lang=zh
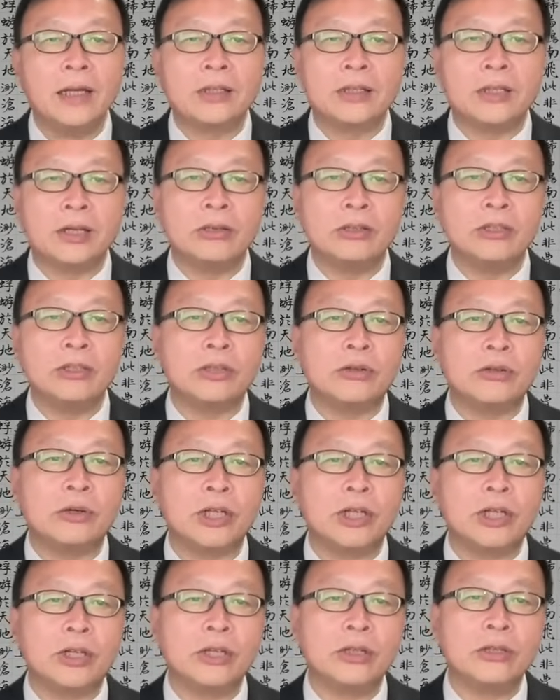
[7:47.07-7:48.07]
都是
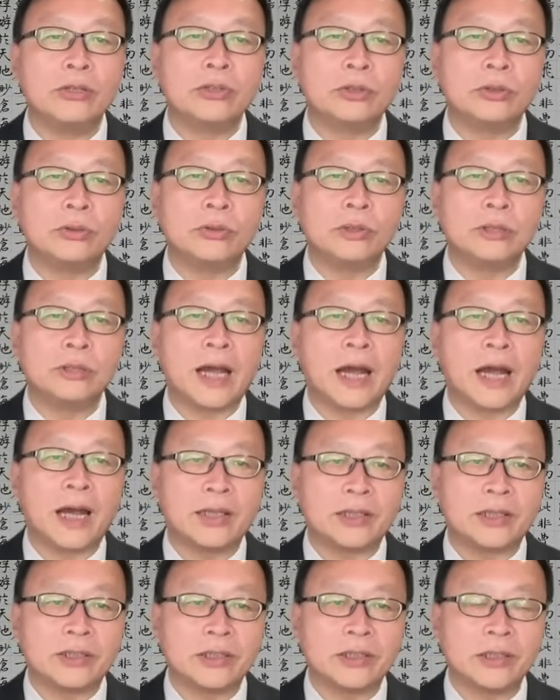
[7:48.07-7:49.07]
会出
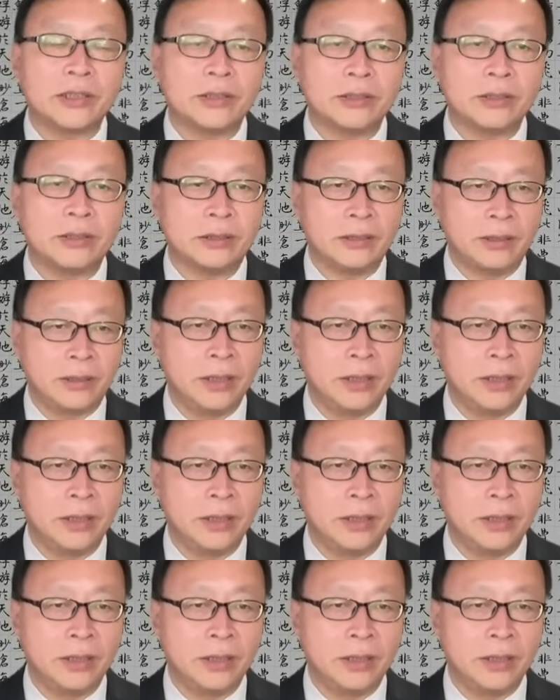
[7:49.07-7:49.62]
大事儿的。